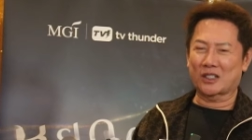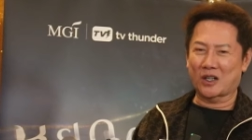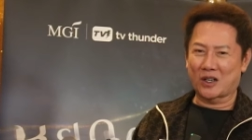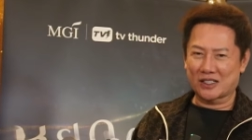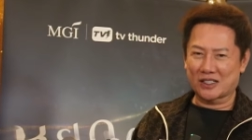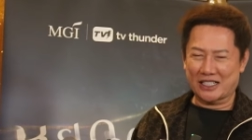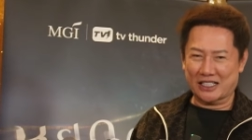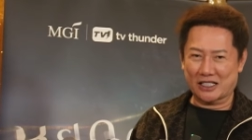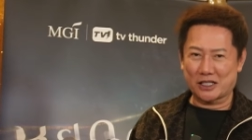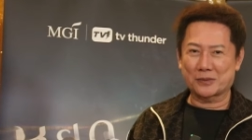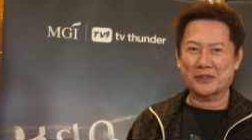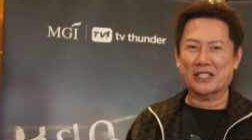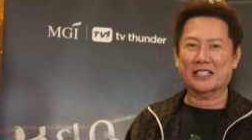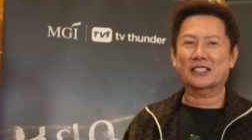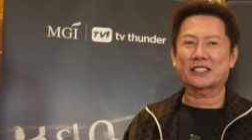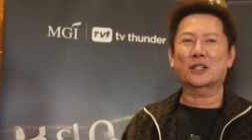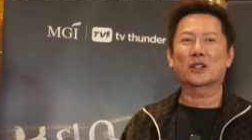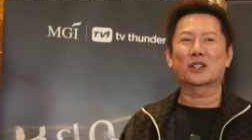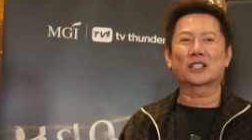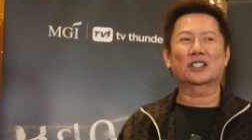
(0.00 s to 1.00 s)
น้อง
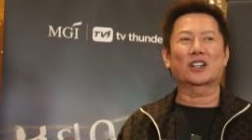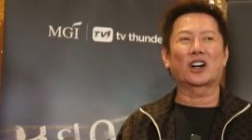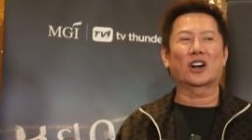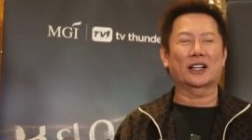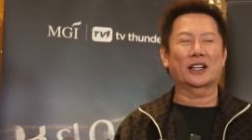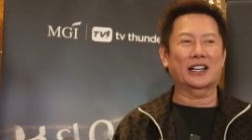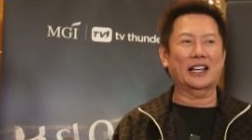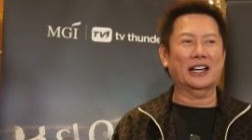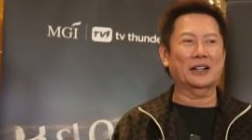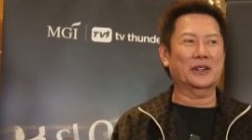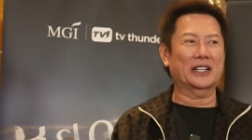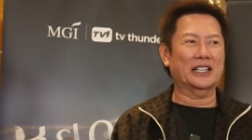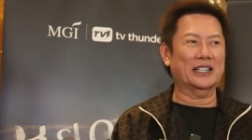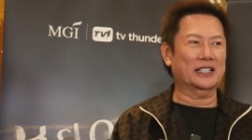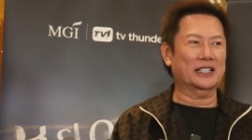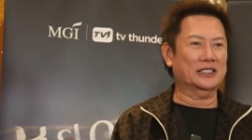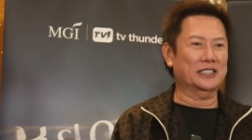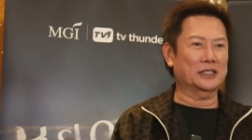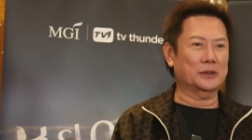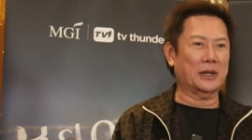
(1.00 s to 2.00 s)
77 คน ก่อนนะครับวันนี้
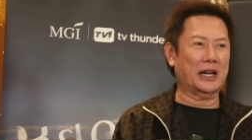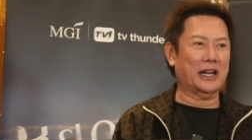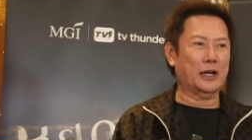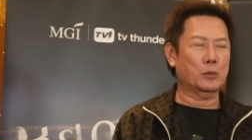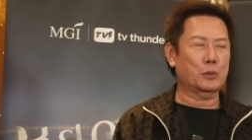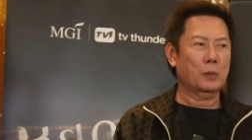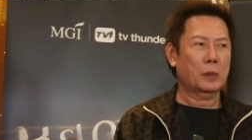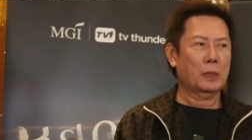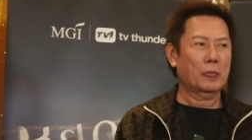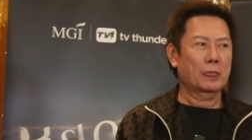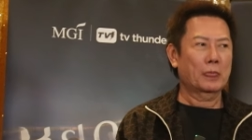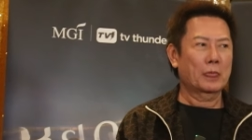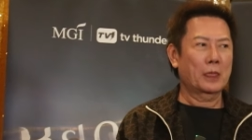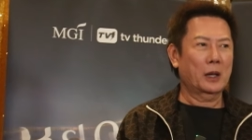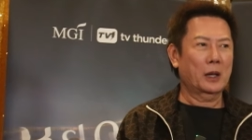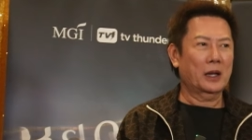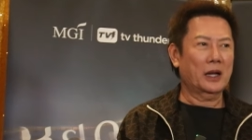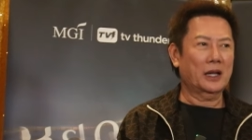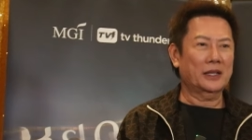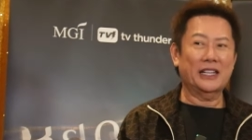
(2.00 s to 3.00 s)
ก็ถือว่า
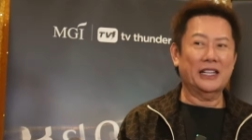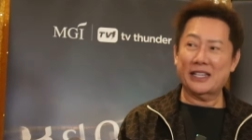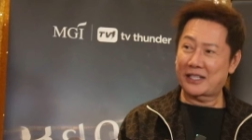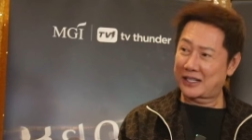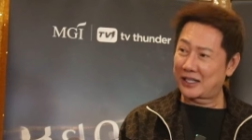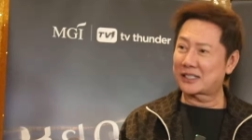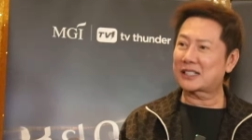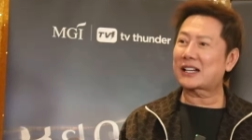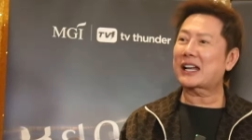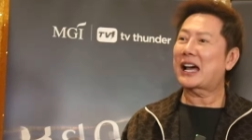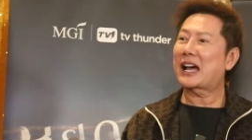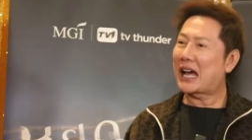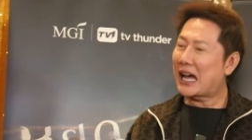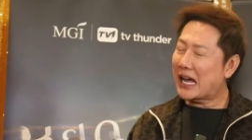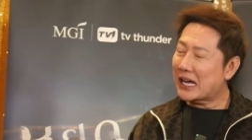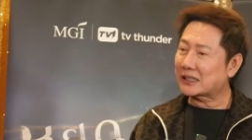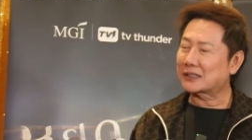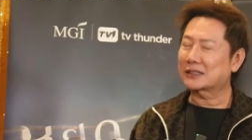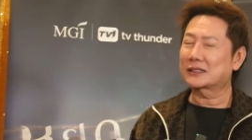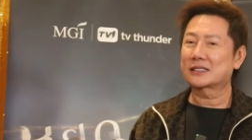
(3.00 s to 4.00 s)
ดีเกิน
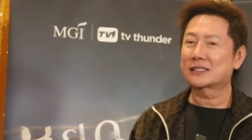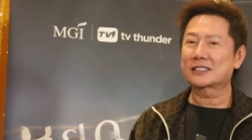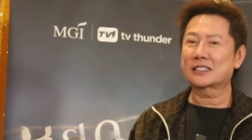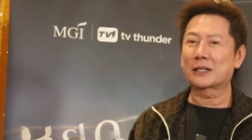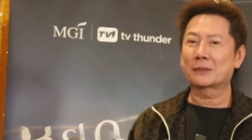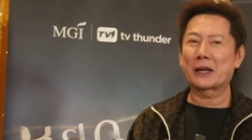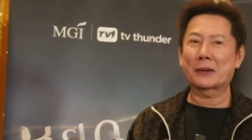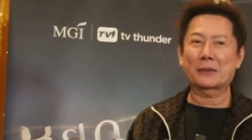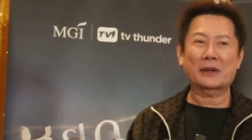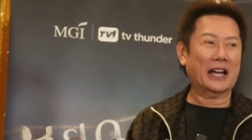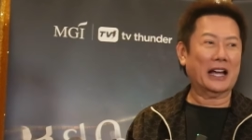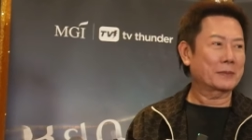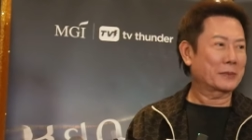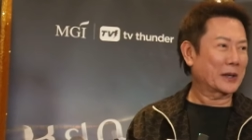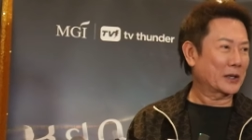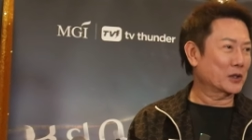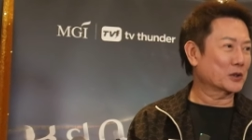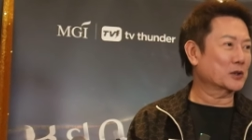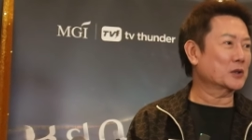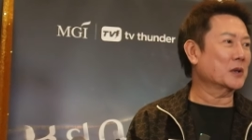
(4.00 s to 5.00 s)
คาดสำหรับการป
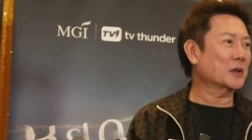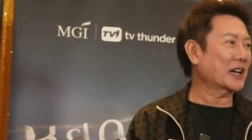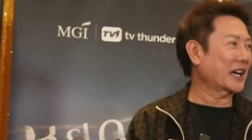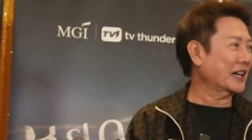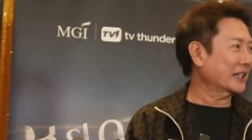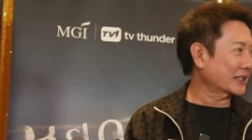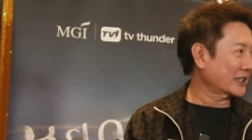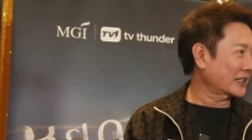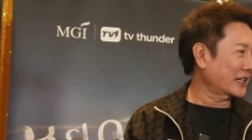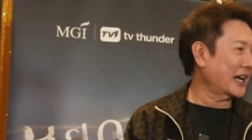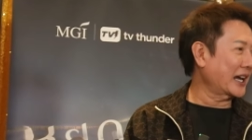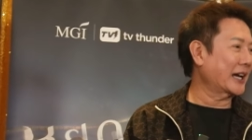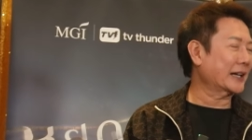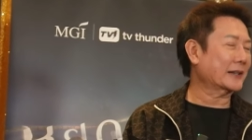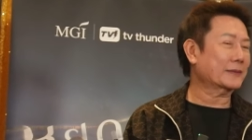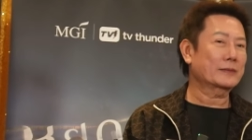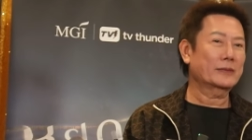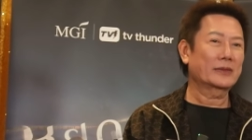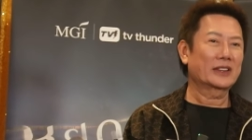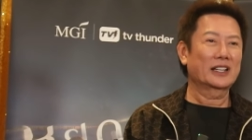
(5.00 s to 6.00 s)
รากฏตัวครั้งแรก
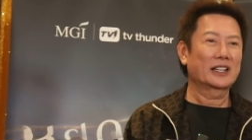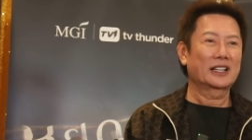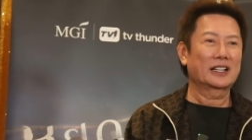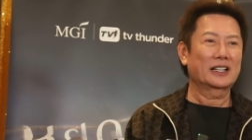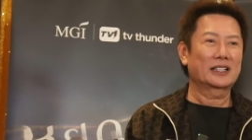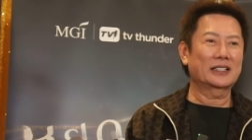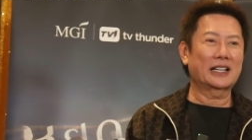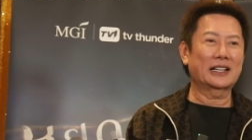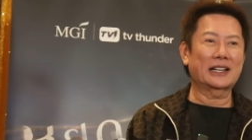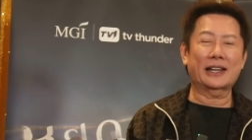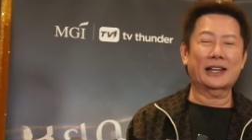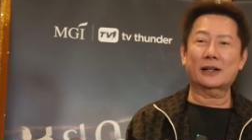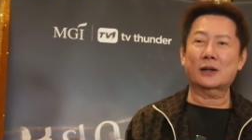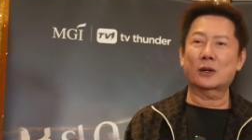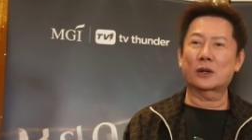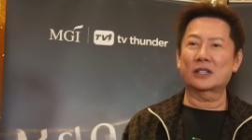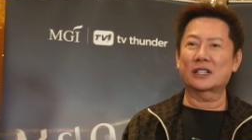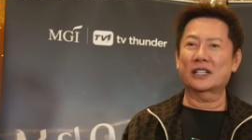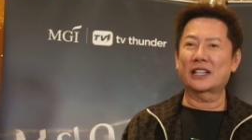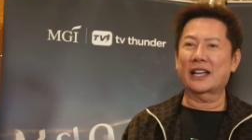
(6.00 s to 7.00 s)
หลา
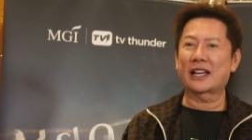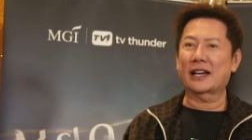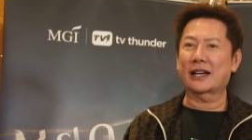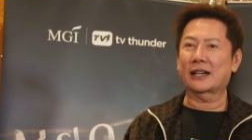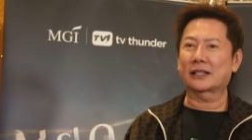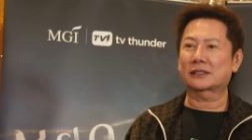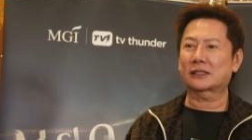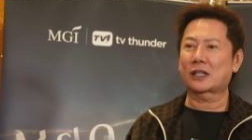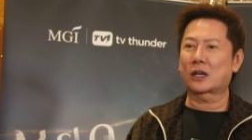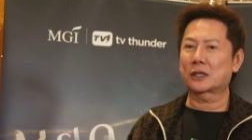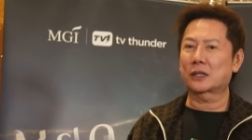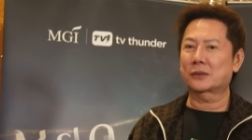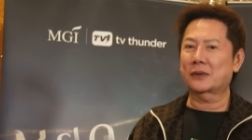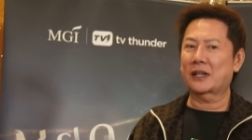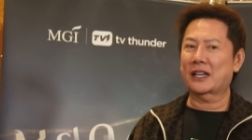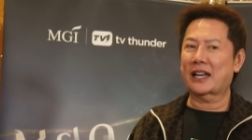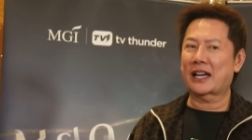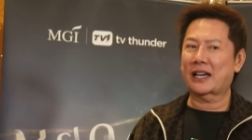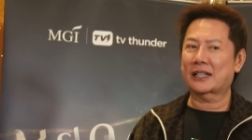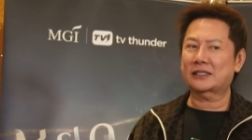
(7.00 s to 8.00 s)
ยๆ คนเนี่ย ตอน
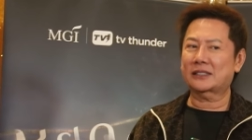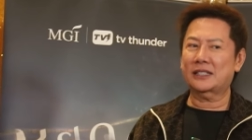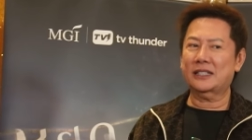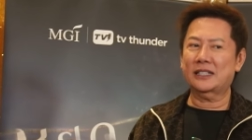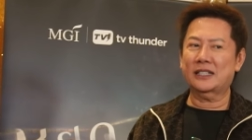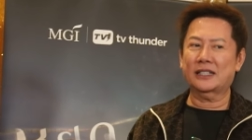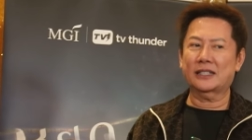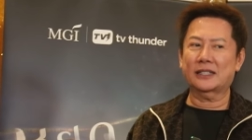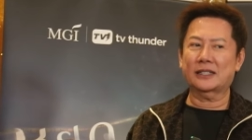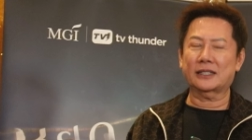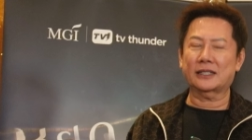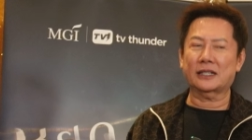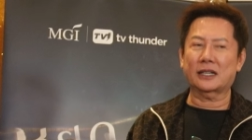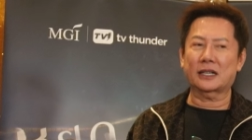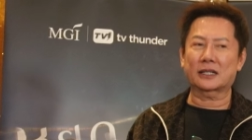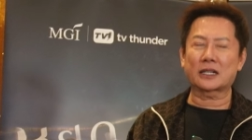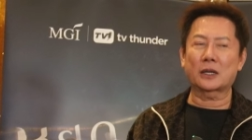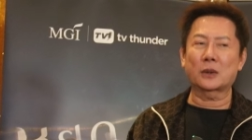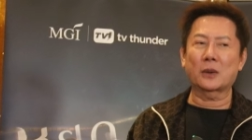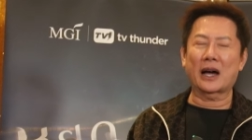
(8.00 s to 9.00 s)
เวลาที่
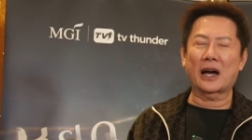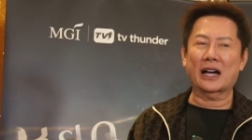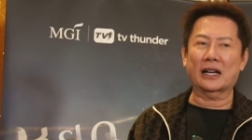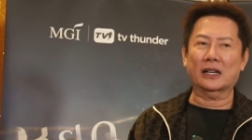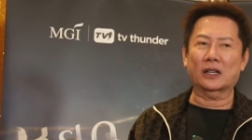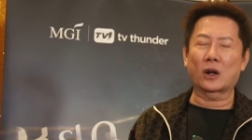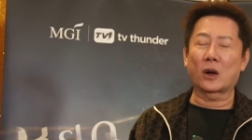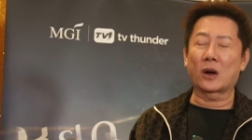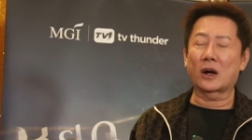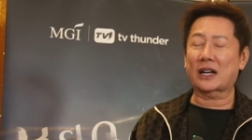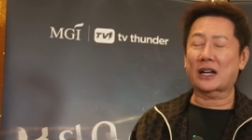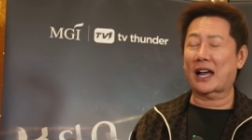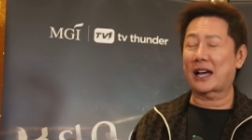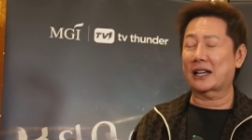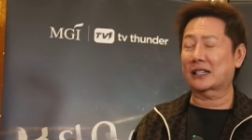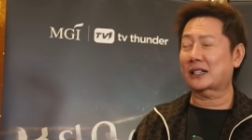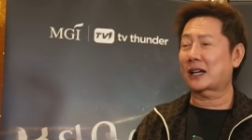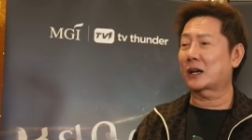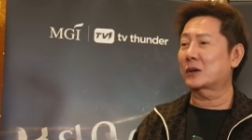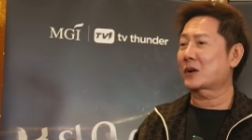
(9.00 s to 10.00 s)
ระหว่างรอกา
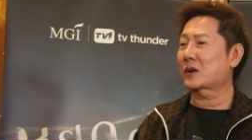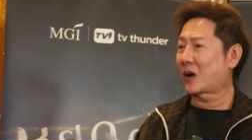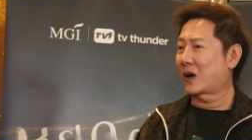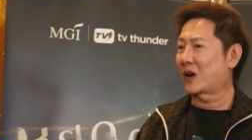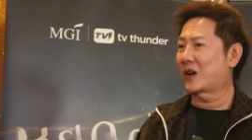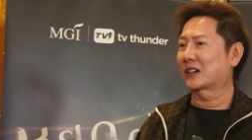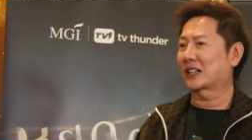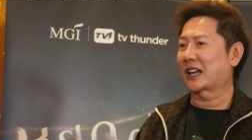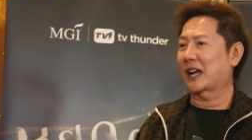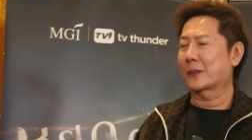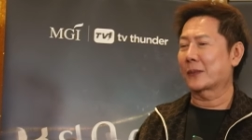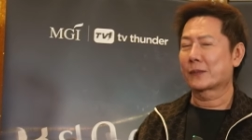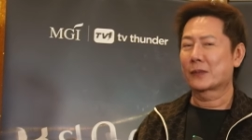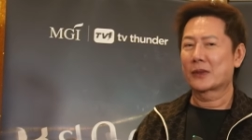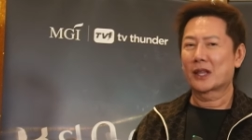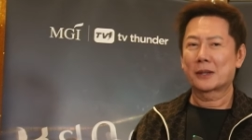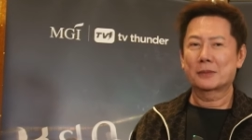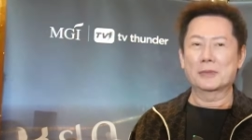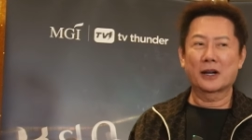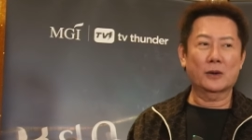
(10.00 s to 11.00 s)
รเข้ากองเนี่ย
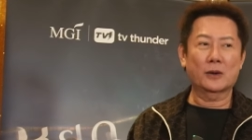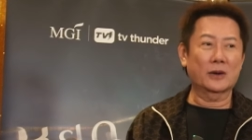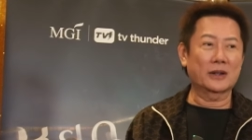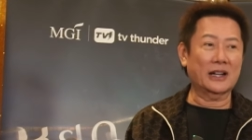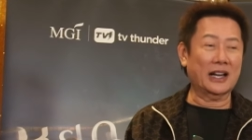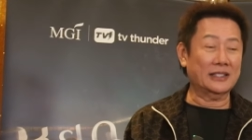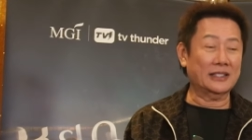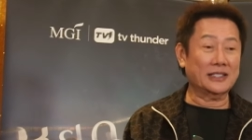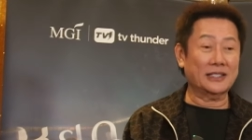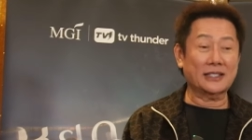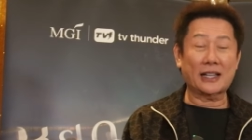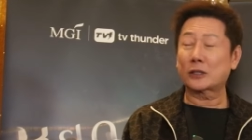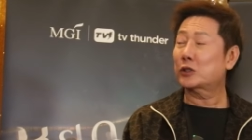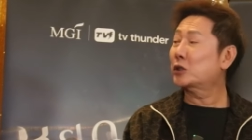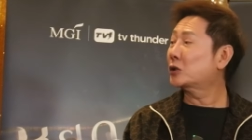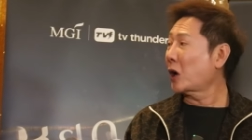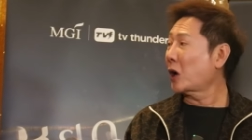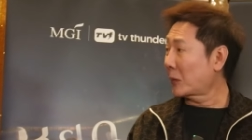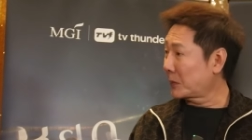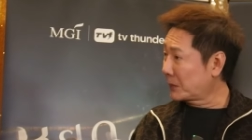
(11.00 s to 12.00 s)
บางคนอาจจะยัง
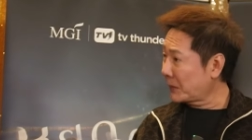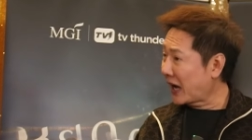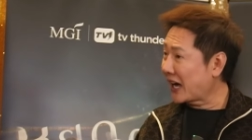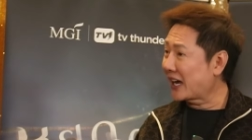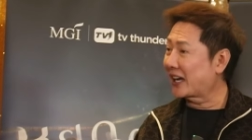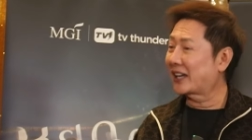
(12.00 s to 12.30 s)
ดูดอกไป